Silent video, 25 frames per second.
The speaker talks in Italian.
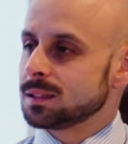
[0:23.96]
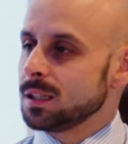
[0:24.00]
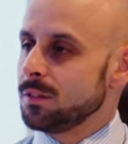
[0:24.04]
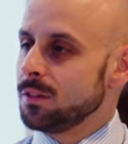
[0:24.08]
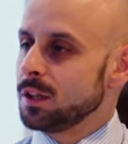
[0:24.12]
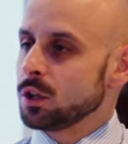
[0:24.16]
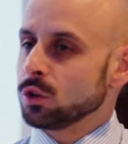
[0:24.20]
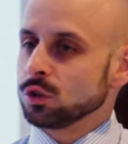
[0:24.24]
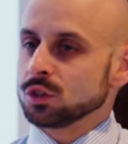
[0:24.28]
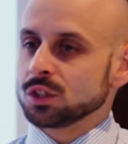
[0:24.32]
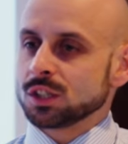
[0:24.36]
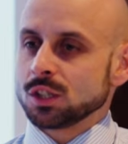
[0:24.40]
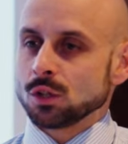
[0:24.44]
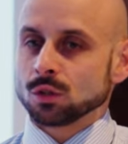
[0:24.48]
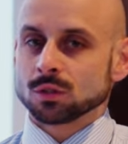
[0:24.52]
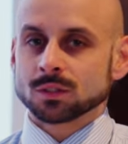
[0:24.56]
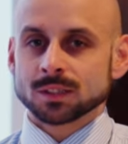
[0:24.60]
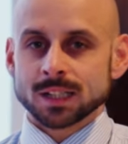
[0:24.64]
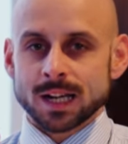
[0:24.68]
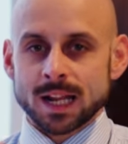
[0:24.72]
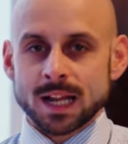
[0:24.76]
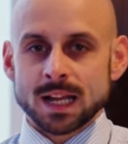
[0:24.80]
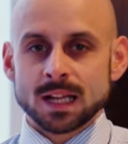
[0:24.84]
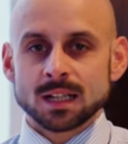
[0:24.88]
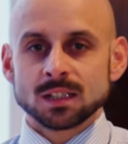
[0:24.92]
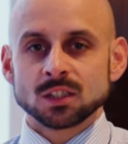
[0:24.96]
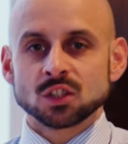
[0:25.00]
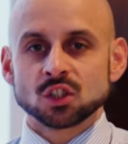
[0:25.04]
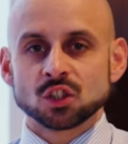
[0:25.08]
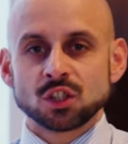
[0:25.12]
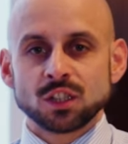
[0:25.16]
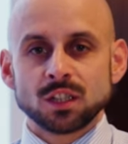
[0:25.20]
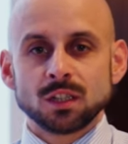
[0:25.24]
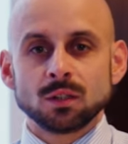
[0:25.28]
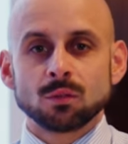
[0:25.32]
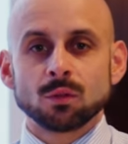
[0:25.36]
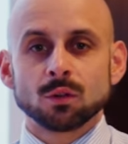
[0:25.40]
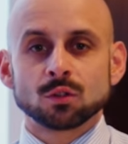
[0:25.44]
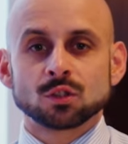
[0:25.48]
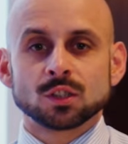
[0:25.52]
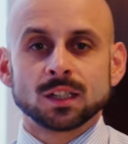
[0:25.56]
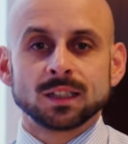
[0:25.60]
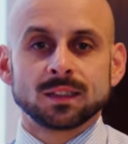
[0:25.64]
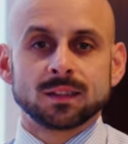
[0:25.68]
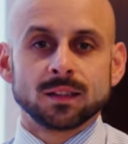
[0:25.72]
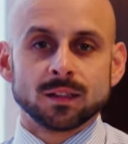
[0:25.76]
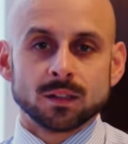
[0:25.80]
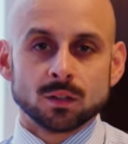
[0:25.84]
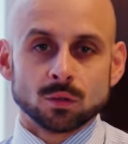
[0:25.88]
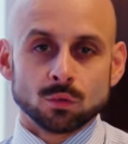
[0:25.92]
Io vi consiglio 3, 5 o
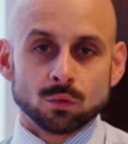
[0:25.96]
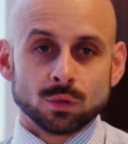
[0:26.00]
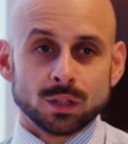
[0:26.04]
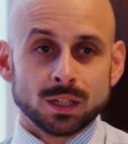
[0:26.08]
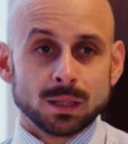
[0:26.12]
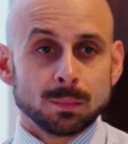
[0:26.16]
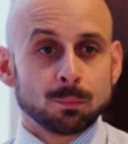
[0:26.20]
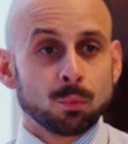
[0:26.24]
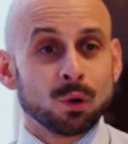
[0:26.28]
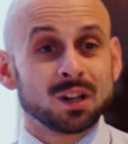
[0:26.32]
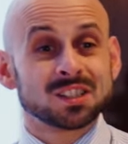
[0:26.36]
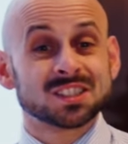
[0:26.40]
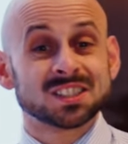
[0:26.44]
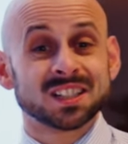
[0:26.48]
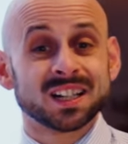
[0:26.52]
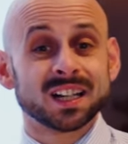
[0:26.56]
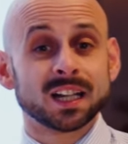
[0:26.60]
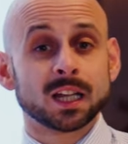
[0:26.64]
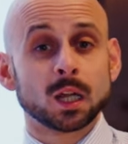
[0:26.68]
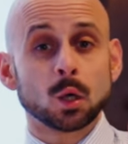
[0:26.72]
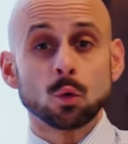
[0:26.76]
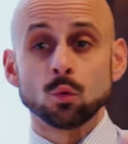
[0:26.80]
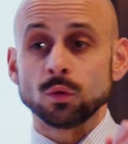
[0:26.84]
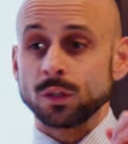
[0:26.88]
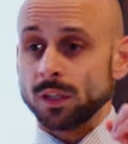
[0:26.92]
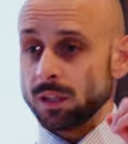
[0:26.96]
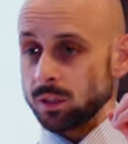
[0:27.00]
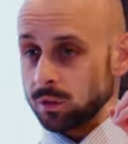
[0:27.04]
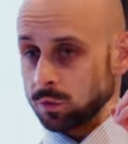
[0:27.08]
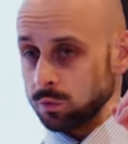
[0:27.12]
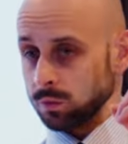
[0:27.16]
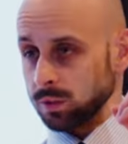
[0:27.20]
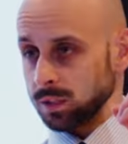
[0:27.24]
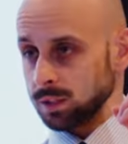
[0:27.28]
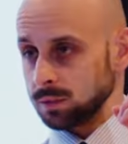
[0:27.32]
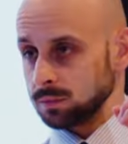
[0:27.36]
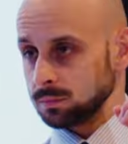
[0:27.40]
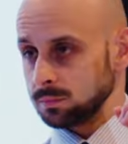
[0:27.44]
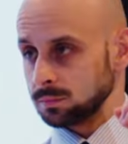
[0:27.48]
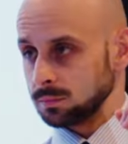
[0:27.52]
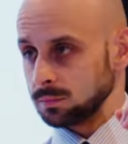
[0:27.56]
7 errori, può essere anche un errore,